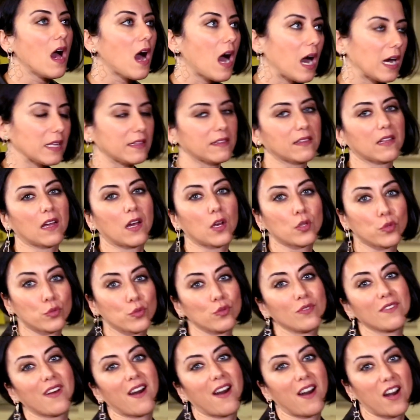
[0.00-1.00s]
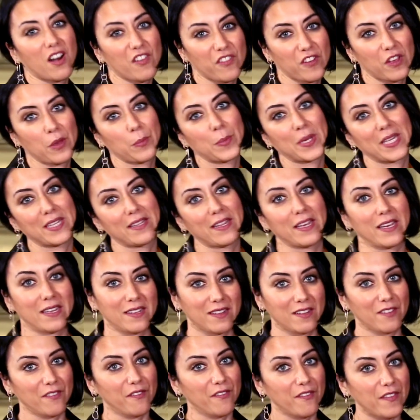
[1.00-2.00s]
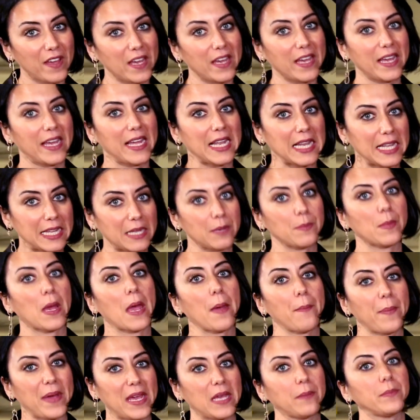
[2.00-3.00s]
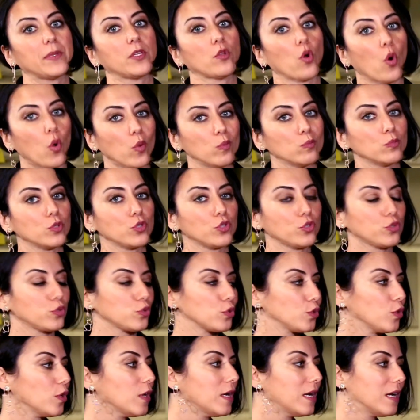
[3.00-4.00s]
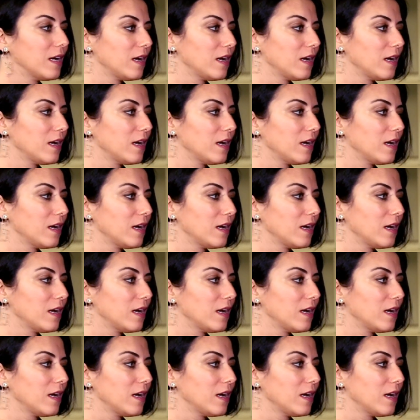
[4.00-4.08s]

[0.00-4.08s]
Hatta dün AVM'deydim ve ellerim epey bir dolmuştu.